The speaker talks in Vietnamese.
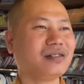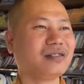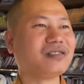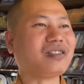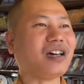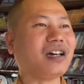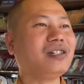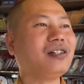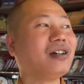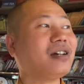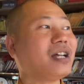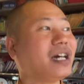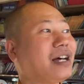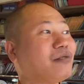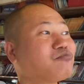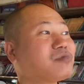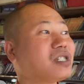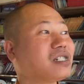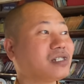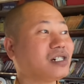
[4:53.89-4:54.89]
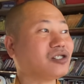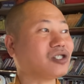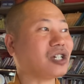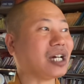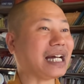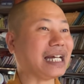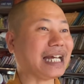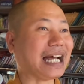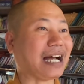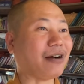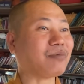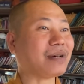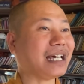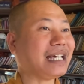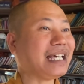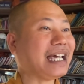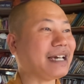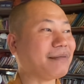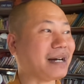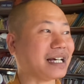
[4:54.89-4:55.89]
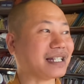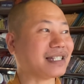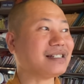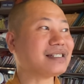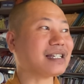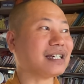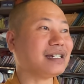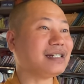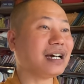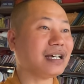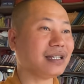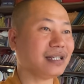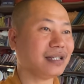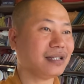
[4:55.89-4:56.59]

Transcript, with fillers: Tỷ đó để đóng tiền trường cho thầy học lấy 2 bằng tiến sĩ đi.